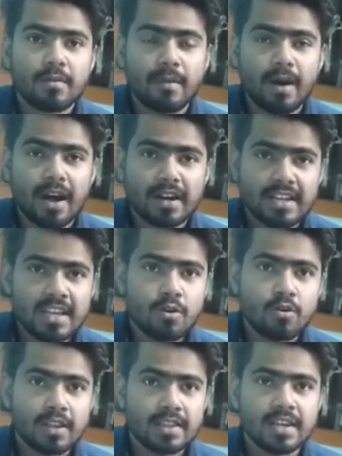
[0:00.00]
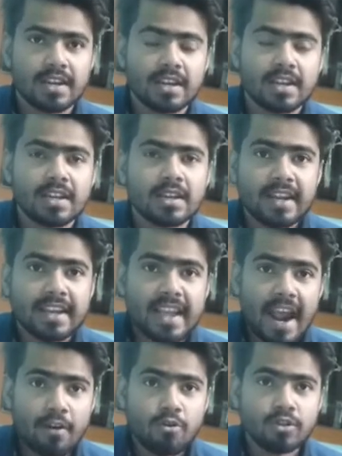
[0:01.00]
বা ঠিক করে দিন এটা
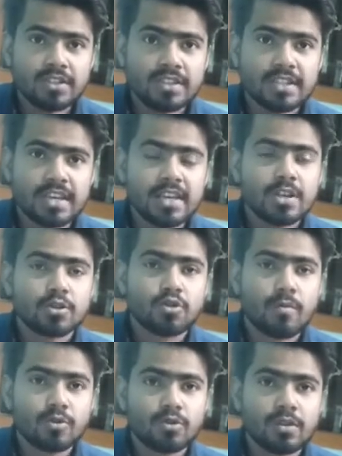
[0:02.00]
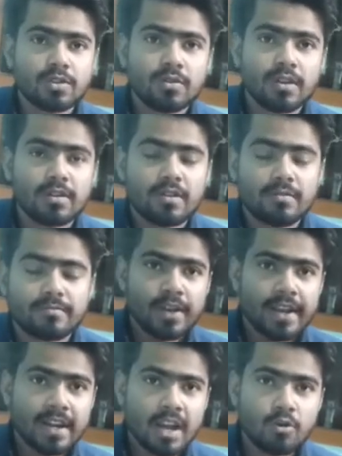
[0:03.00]
কেন হচ্ছে সমস্ত কিছু তো
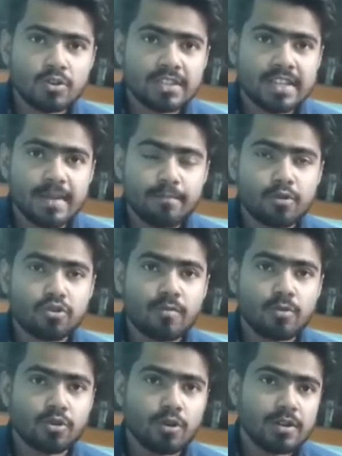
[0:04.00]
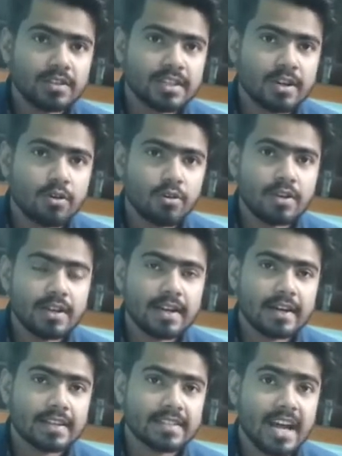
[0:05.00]
এটা হচ্ছে প্রথমত যে হলো
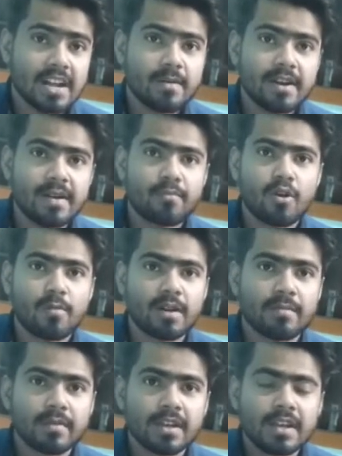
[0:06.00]
একটা সার্ভারের প্রবলেম